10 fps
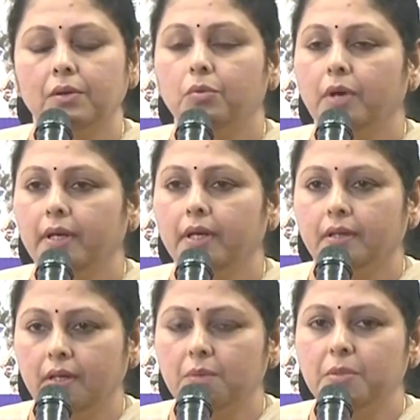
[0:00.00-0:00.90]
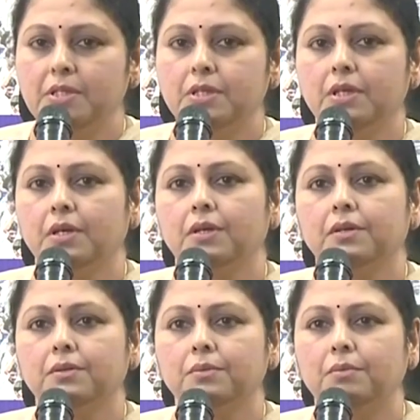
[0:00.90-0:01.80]
ఒక వన్ ఇయర్ ఈ మధ్య
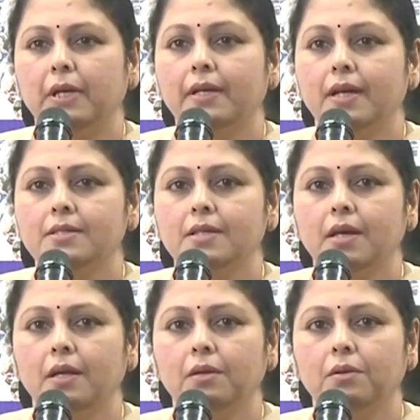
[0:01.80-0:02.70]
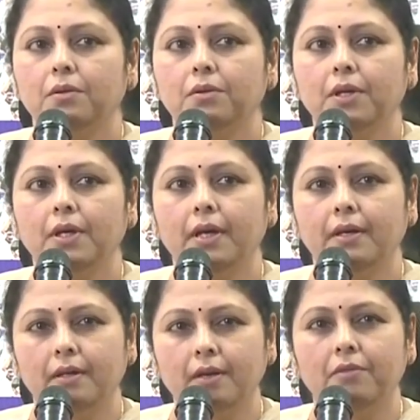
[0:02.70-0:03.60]
మళ్ళీ రాజకీయాల్లోకి
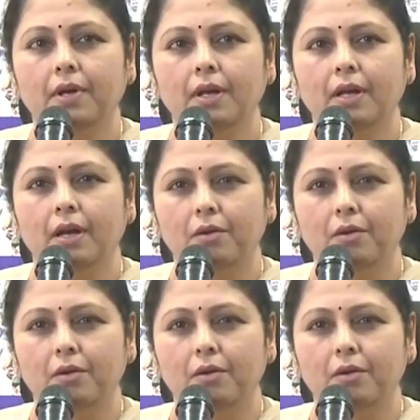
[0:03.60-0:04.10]
ఎంటర్ అవ్వాలా